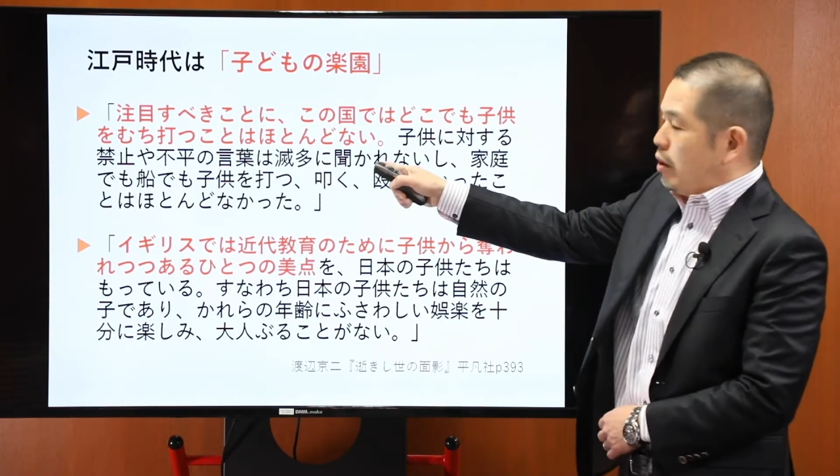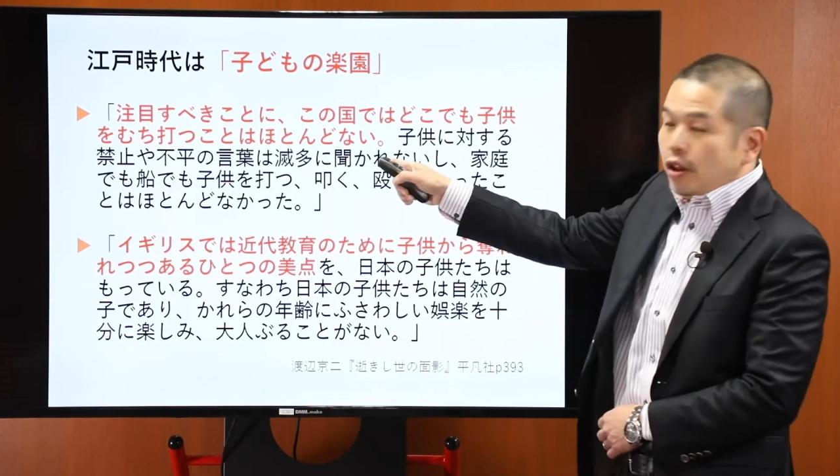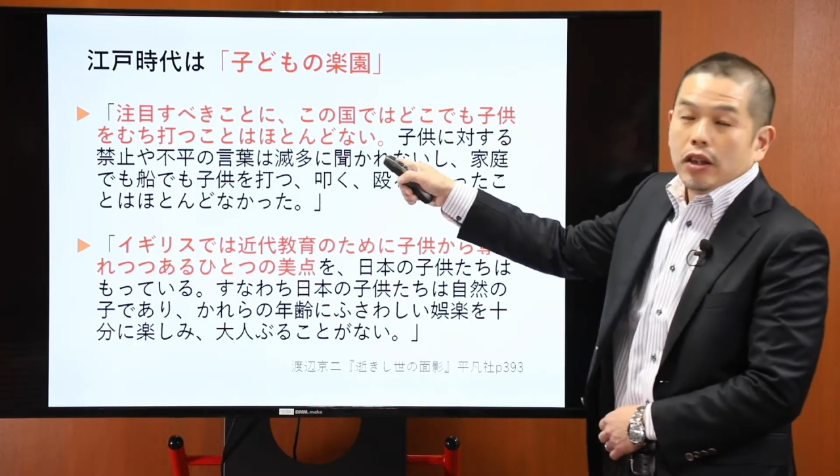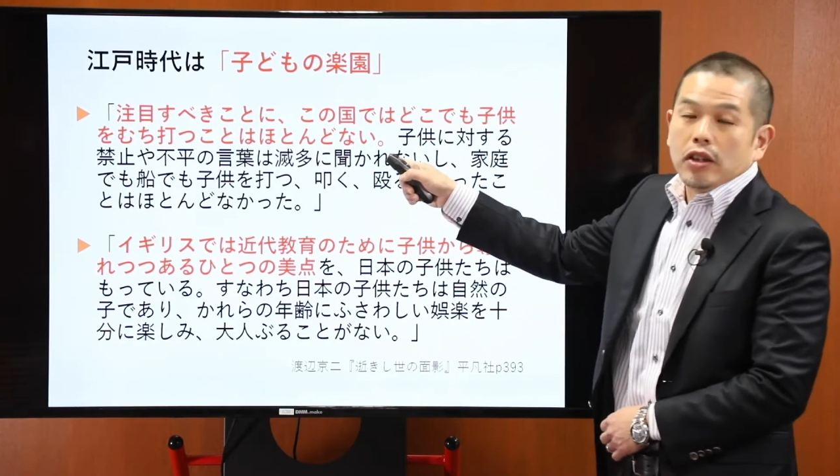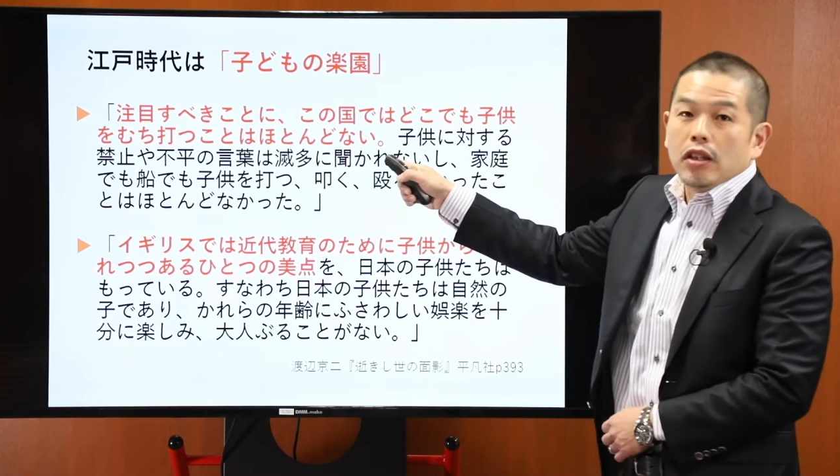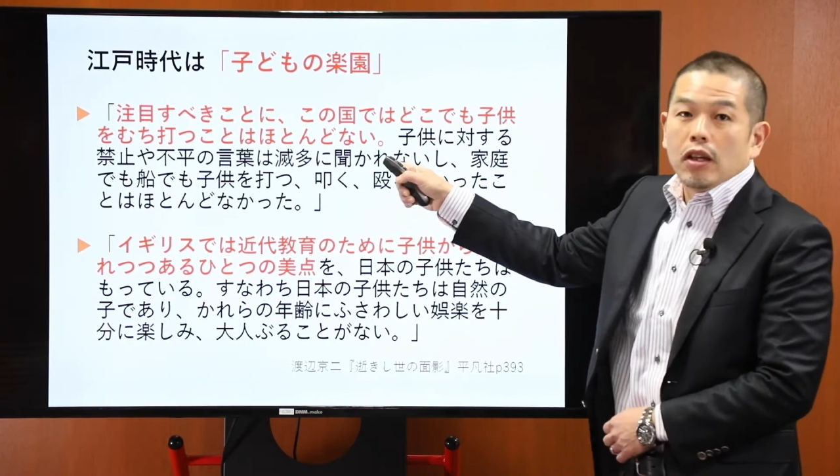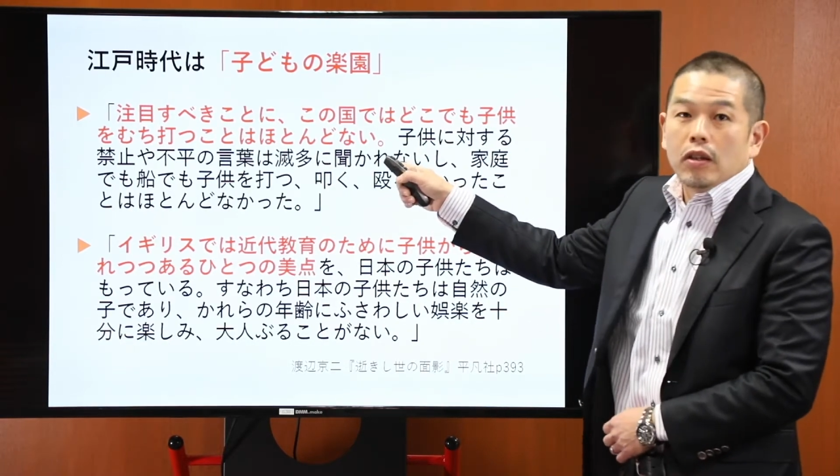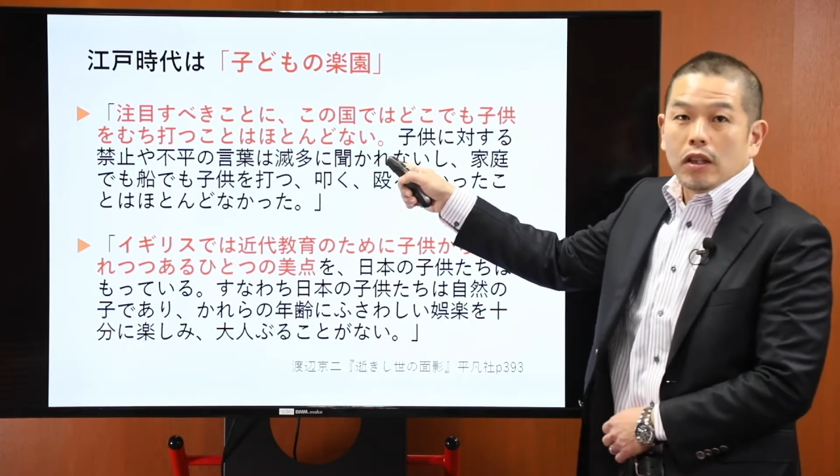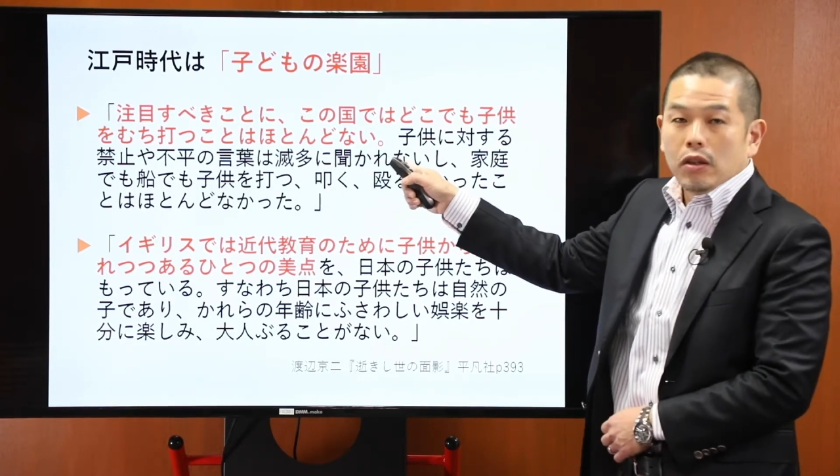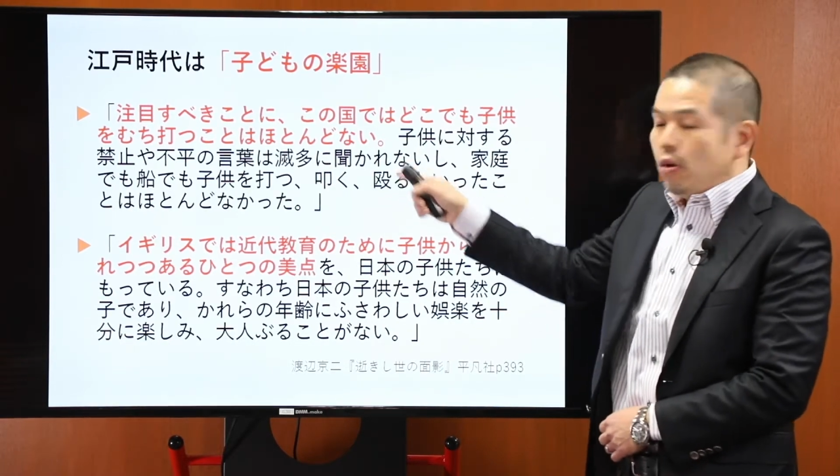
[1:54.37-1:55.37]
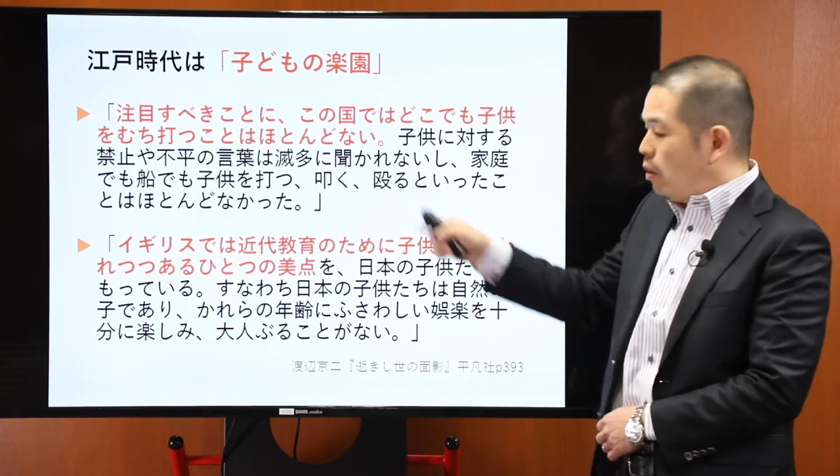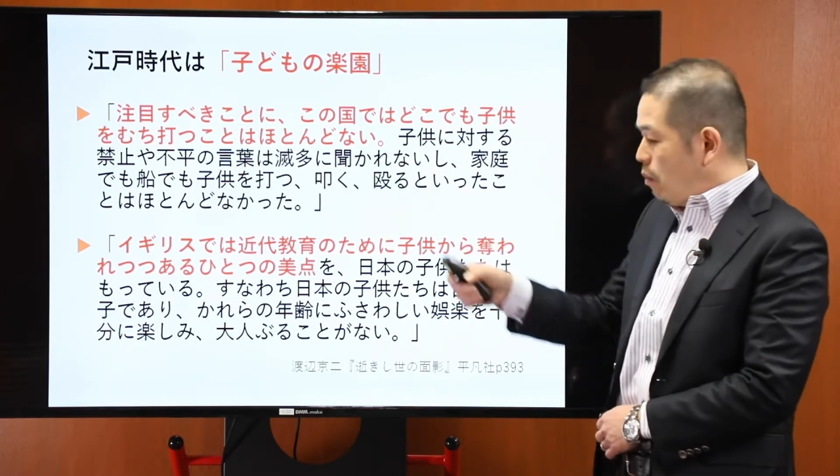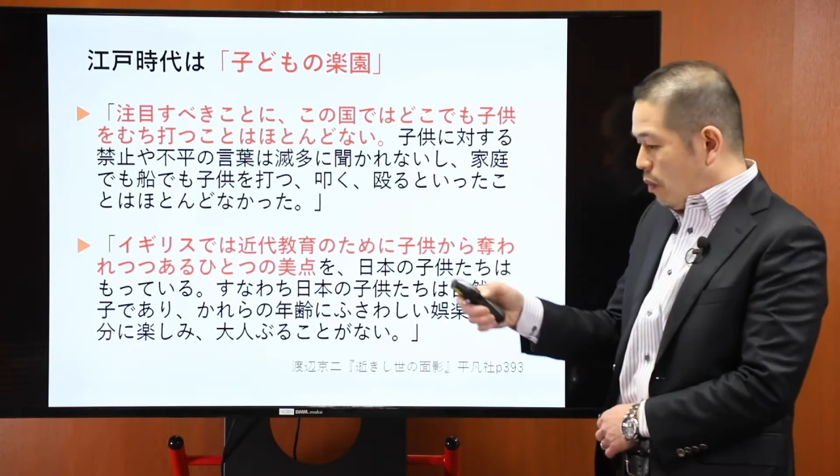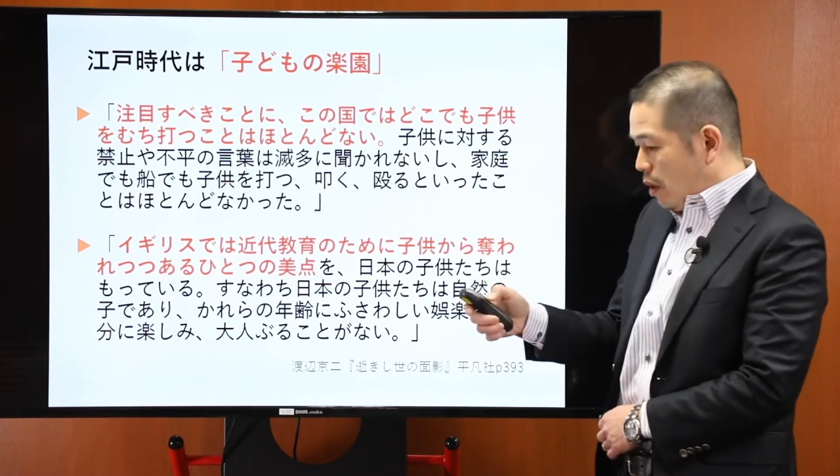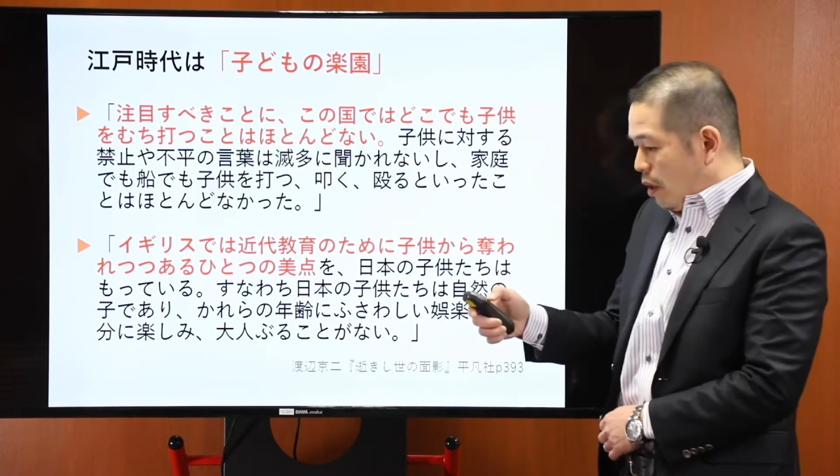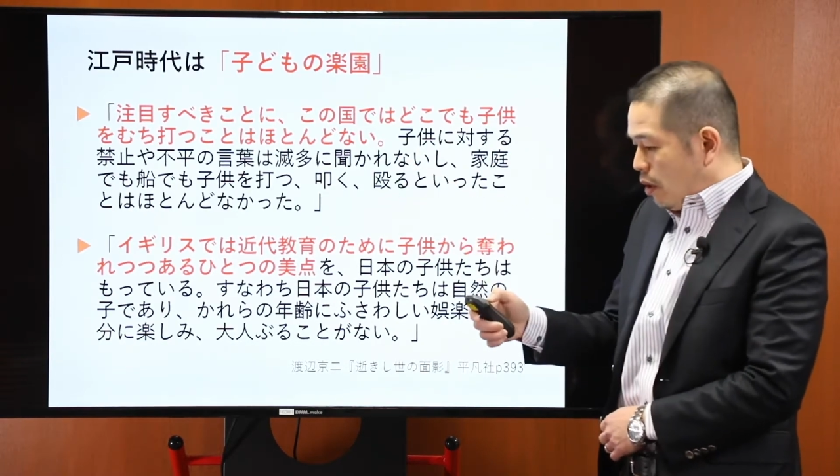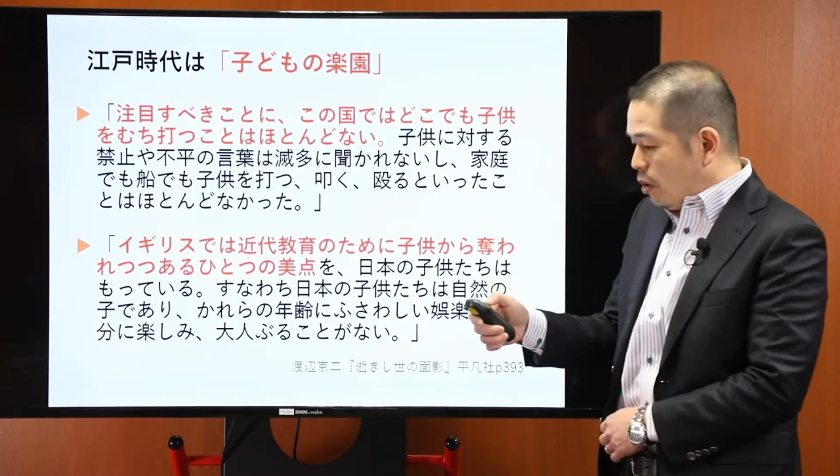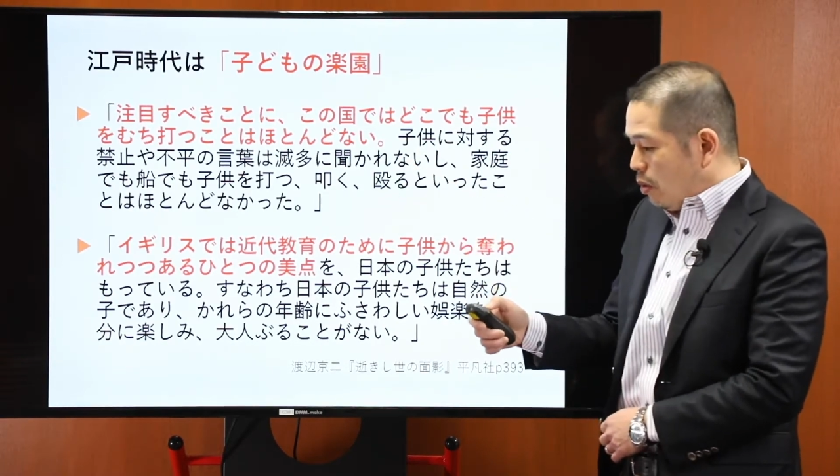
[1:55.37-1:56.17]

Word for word: すねしてたんだけど日